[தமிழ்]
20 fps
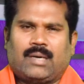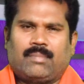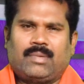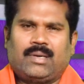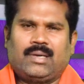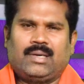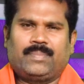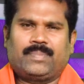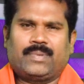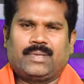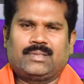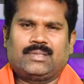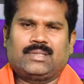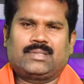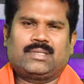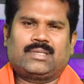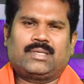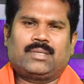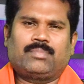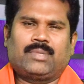கமல் இப்ப
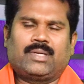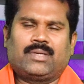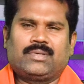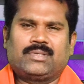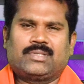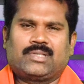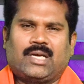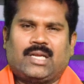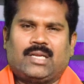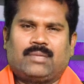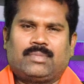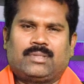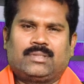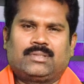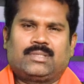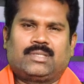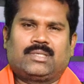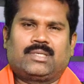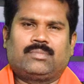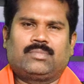இந்த திட்டம் அறிவிச்சாலும்
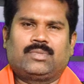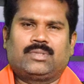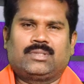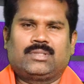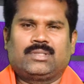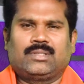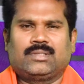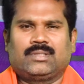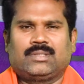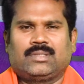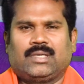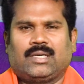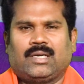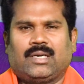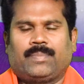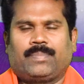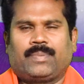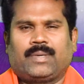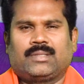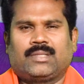அந்த திட்டம் வந்து
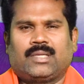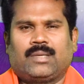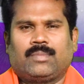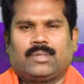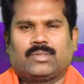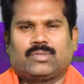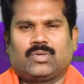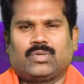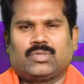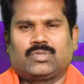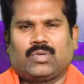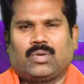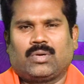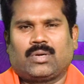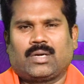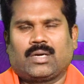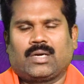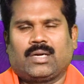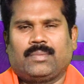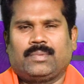எங்களை பார்த்தா மத்தவங்க
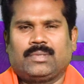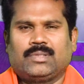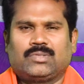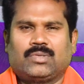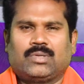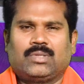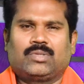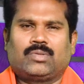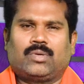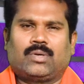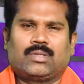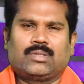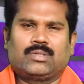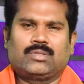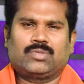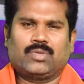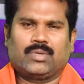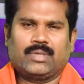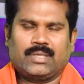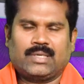சொல்றாங்க அப்படின்னு சொல்லி
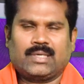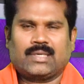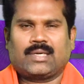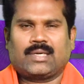தொடர்ந்து சொல்லிட்டு